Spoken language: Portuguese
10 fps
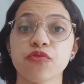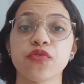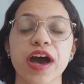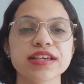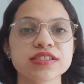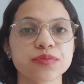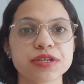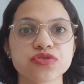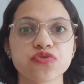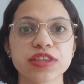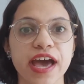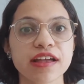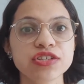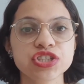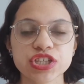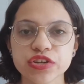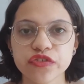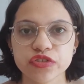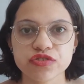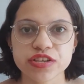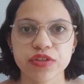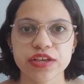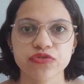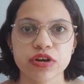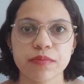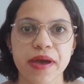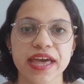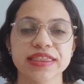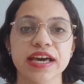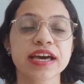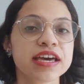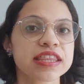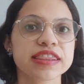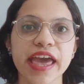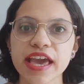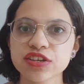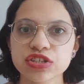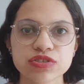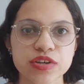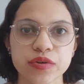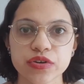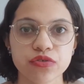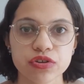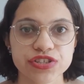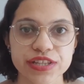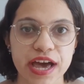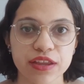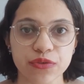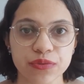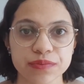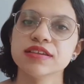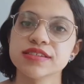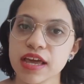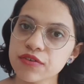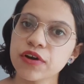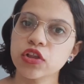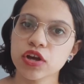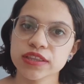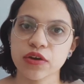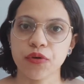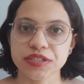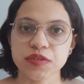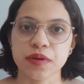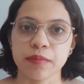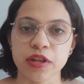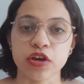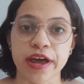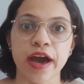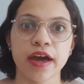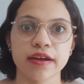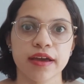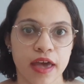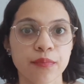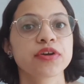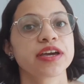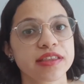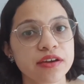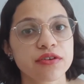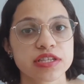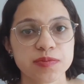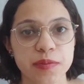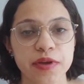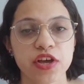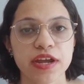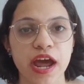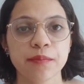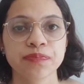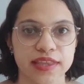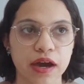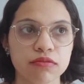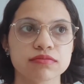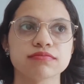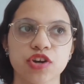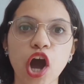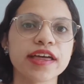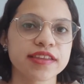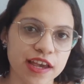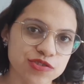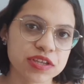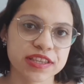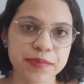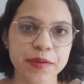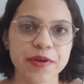faça uma escuta ativa do seu leitor beta. deixe o seu orgulho de lado. Se ele falou que tem coisas para melhorar, é porque tem coisas para melhorar. Então, corre atrás do que tem para